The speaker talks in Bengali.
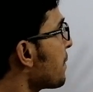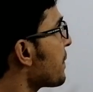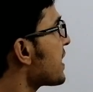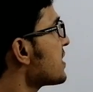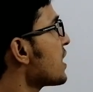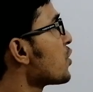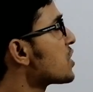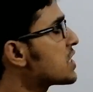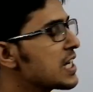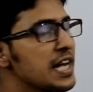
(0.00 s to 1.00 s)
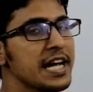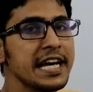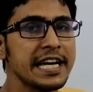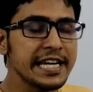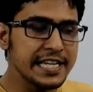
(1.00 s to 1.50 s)
টেম্পারেচার হচ্ছে
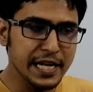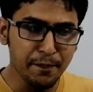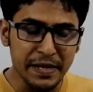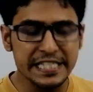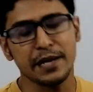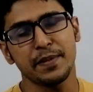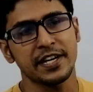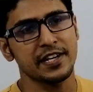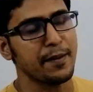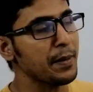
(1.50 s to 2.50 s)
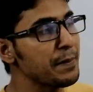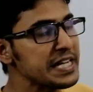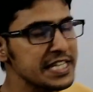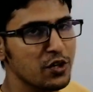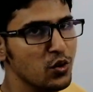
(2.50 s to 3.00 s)
হিটের মেজারমেন্টটা আমরা
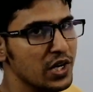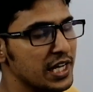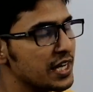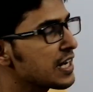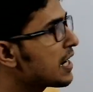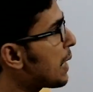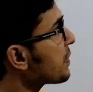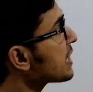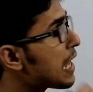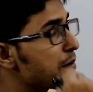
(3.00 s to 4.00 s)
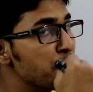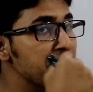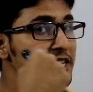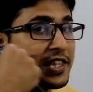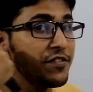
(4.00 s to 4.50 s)
মেজার করলে আমরা
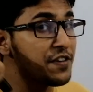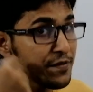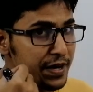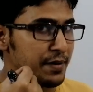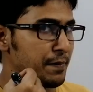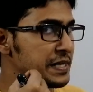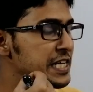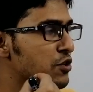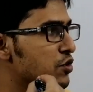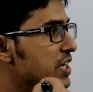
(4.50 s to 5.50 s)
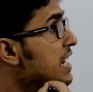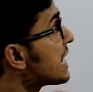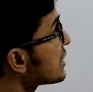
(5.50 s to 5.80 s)
থার্মোমিটার দিয়ে ফিভার মেজার করি